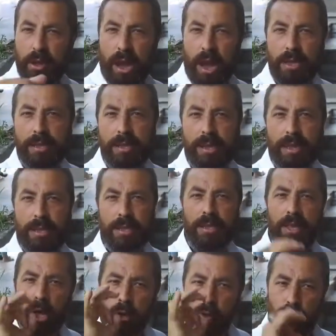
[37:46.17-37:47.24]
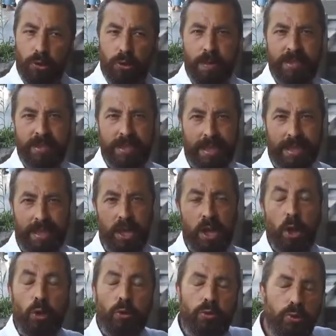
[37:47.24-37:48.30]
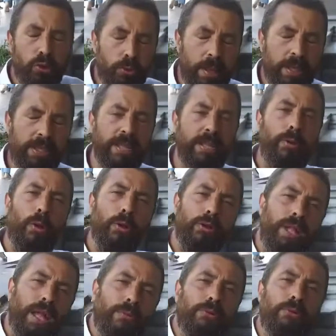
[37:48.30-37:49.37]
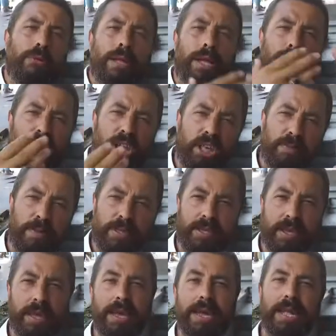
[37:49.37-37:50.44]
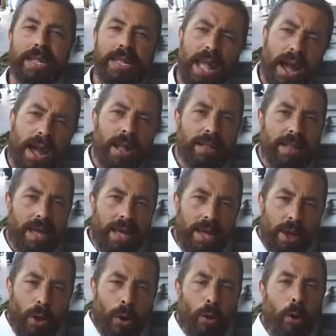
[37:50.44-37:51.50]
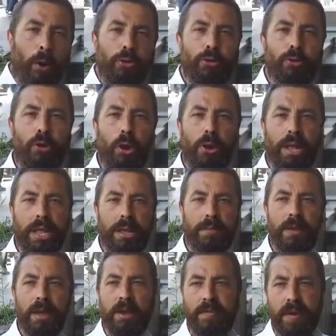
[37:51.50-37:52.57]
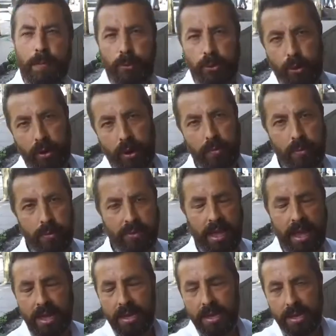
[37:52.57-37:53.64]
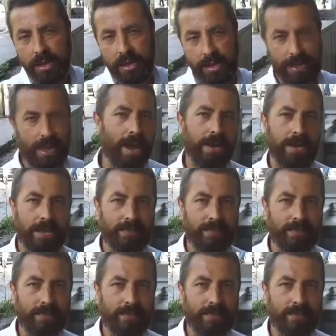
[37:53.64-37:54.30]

Hadi gelin türbesini, türbesinin önünde bulunan çeşmesi ne halde onu görelim ve programımıza nihayet